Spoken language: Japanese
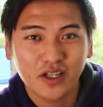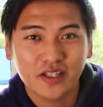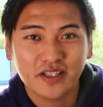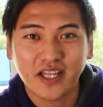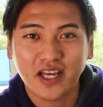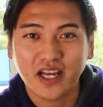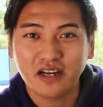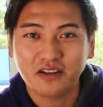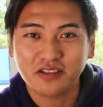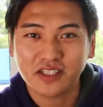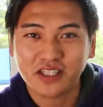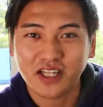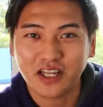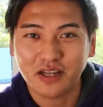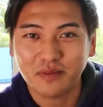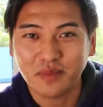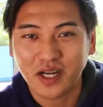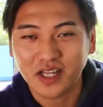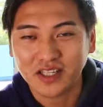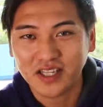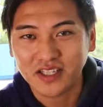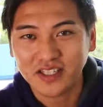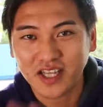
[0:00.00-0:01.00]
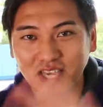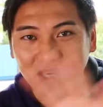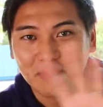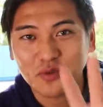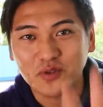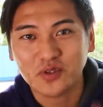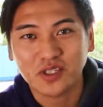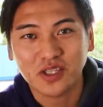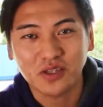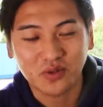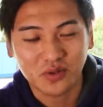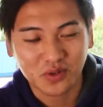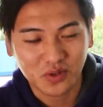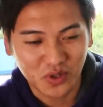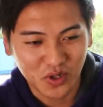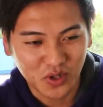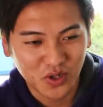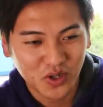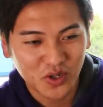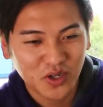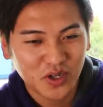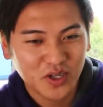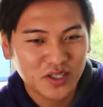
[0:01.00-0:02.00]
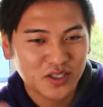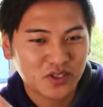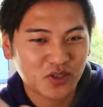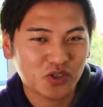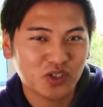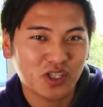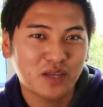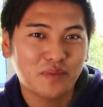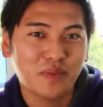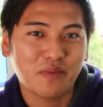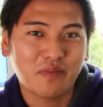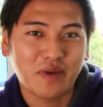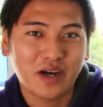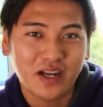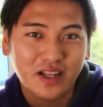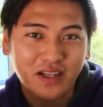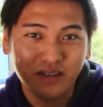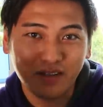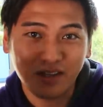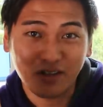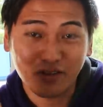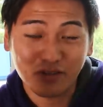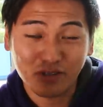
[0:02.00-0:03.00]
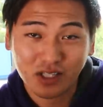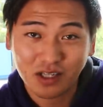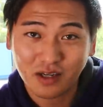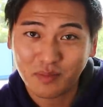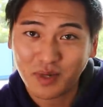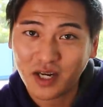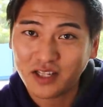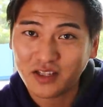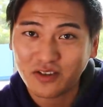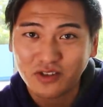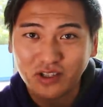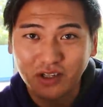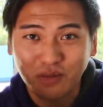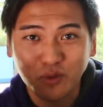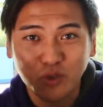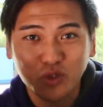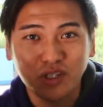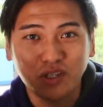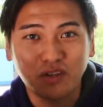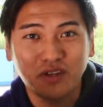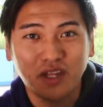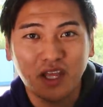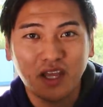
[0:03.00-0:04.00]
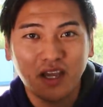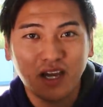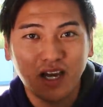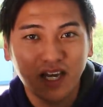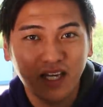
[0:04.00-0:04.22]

大学時代に学んだ財務スキルと、そして今学んでるっていうか学んでるっていうか持ってるね、